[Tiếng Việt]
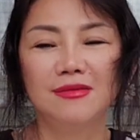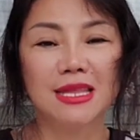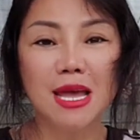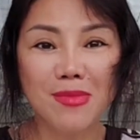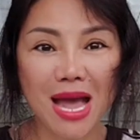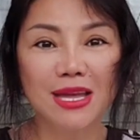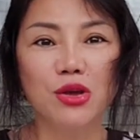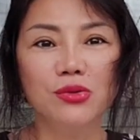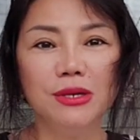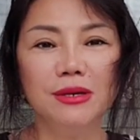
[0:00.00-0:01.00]
và thêm hai
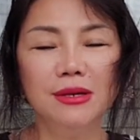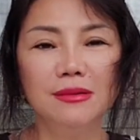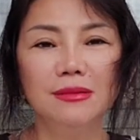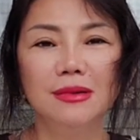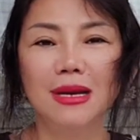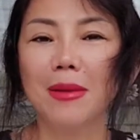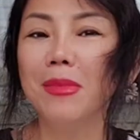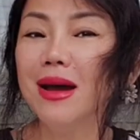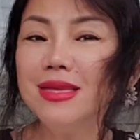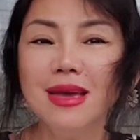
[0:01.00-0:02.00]
kiểu nữa là
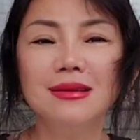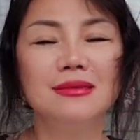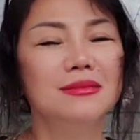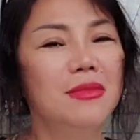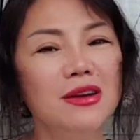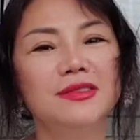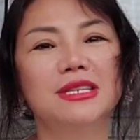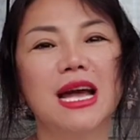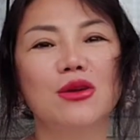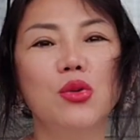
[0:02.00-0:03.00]
mới nhất, mới vừa
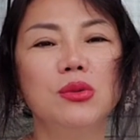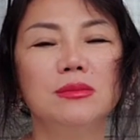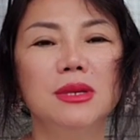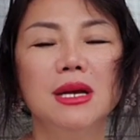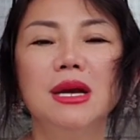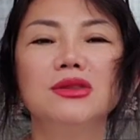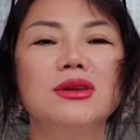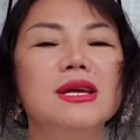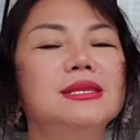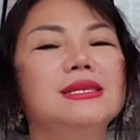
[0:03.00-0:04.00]
ra luôn
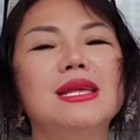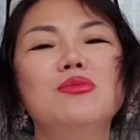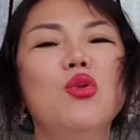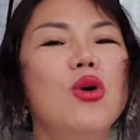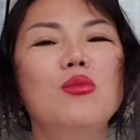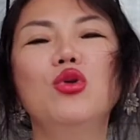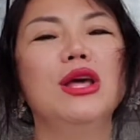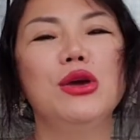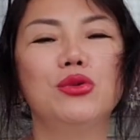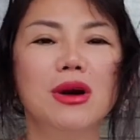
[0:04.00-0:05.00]
cho nên CC mua mua
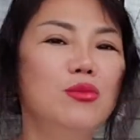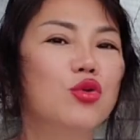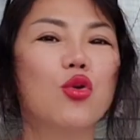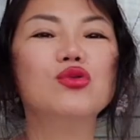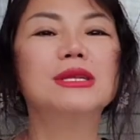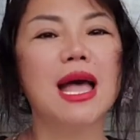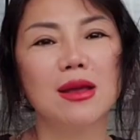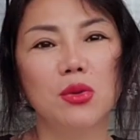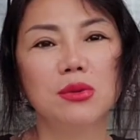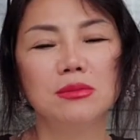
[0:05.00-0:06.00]
liều đó, mua đủ cái
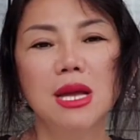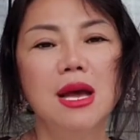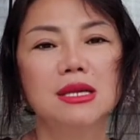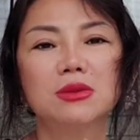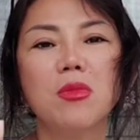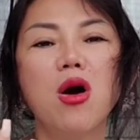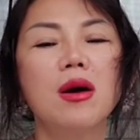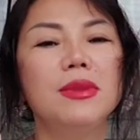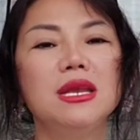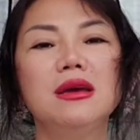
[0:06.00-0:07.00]
size luôn
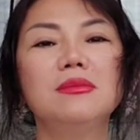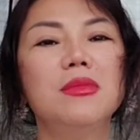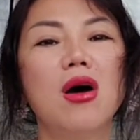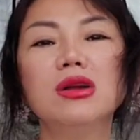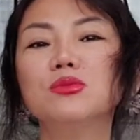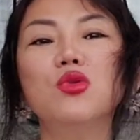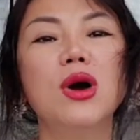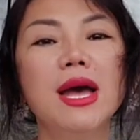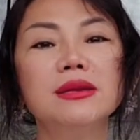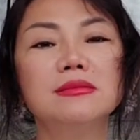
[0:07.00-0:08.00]
small medium large mua
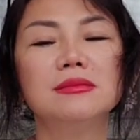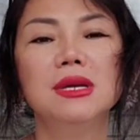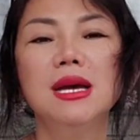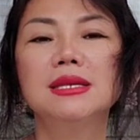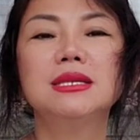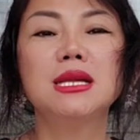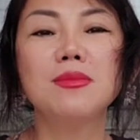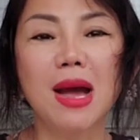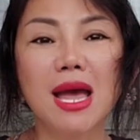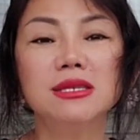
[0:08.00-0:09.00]
hết
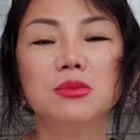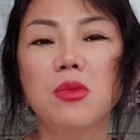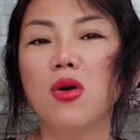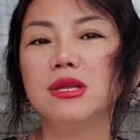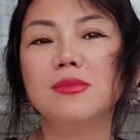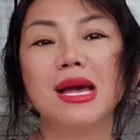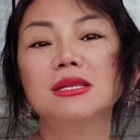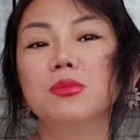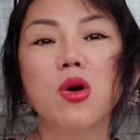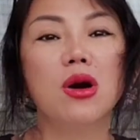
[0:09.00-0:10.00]
CC mặc S small nhưng mà
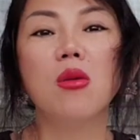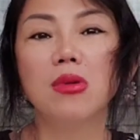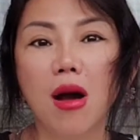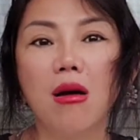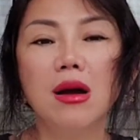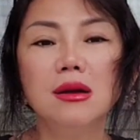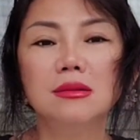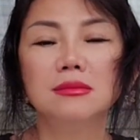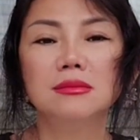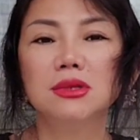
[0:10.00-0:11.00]
S small không có
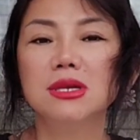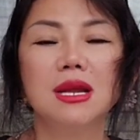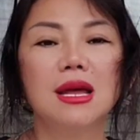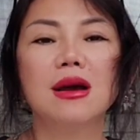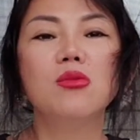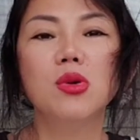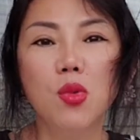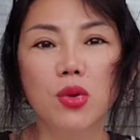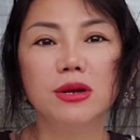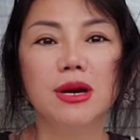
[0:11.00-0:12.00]
cho nên là không có
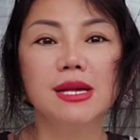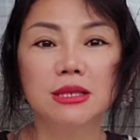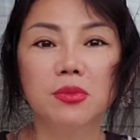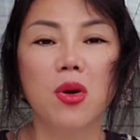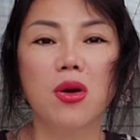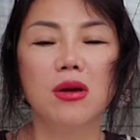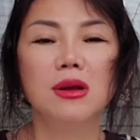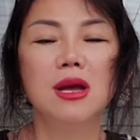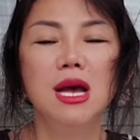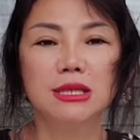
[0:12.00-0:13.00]
mua được S small
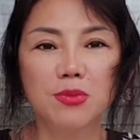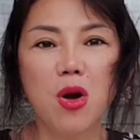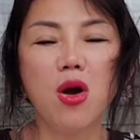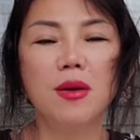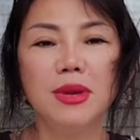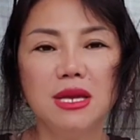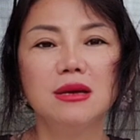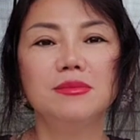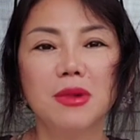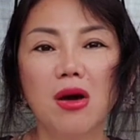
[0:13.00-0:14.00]
small
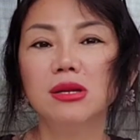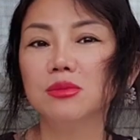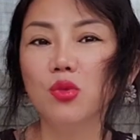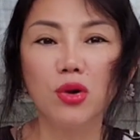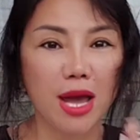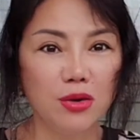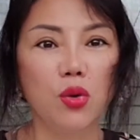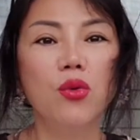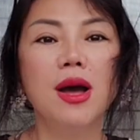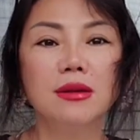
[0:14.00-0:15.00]
medium large mua đầy
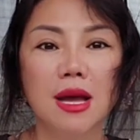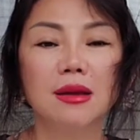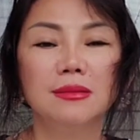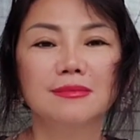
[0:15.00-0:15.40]
đủ hết ha